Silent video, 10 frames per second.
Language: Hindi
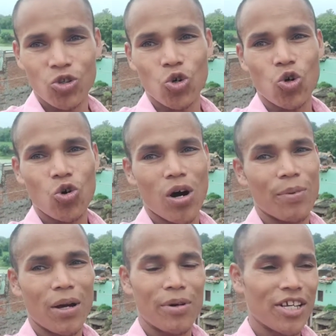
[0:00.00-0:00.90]
तो
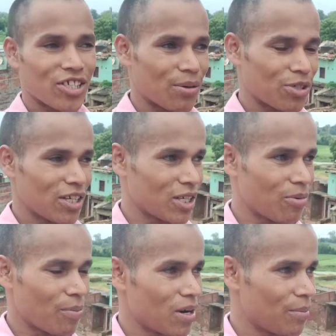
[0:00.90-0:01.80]
अपने अपने हिसाब से
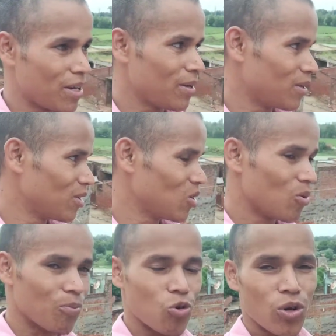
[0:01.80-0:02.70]
सब अपने अपने
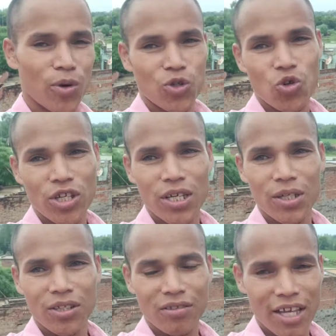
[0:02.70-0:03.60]
पूर्वजों की
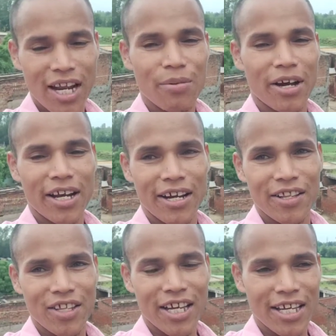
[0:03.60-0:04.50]
तेरह वगैरह
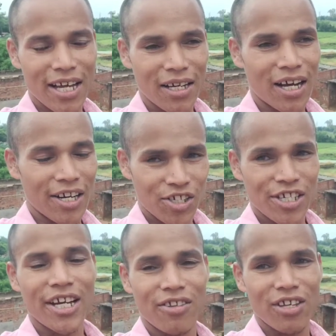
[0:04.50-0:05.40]
करते हैं या
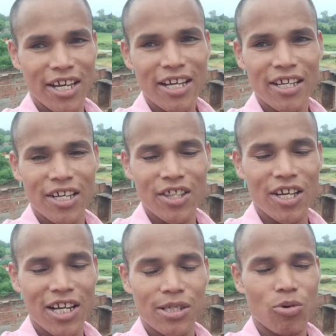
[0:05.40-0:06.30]
अरस्टी करते हैं
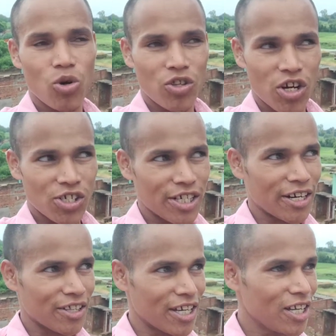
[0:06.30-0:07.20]
इंग्लिश में बोले तो अरस्टी
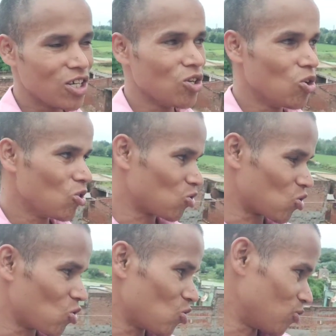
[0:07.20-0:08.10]
करते हैं
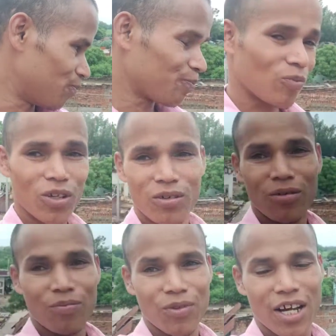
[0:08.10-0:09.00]
तो
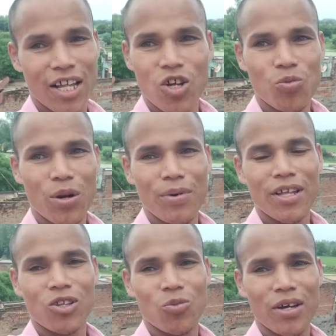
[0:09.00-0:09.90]
दिखाता हूँ फिर
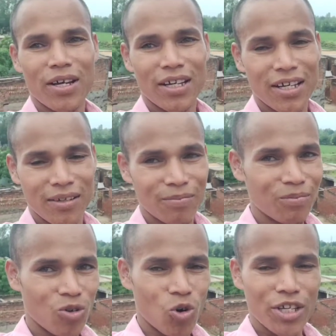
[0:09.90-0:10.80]
मैं तुम्हें के
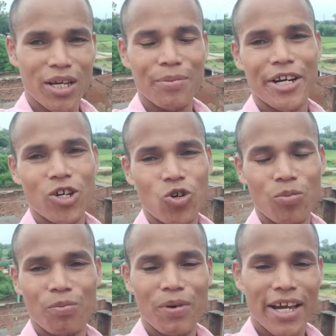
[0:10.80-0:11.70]
और ये
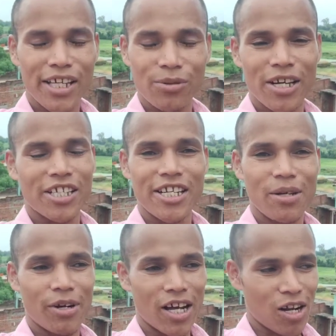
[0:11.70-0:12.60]
वीडियो मैं इस वजह से
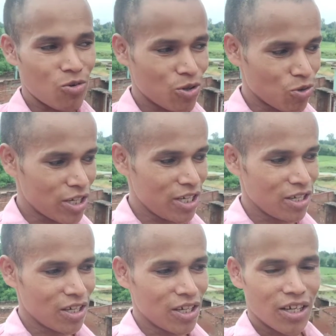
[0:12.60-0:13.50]
नहीं बना रहा हूँ क्योंकि
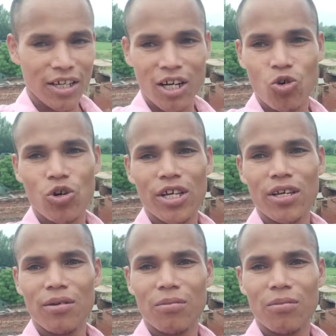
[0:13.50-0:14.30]
क्या कोई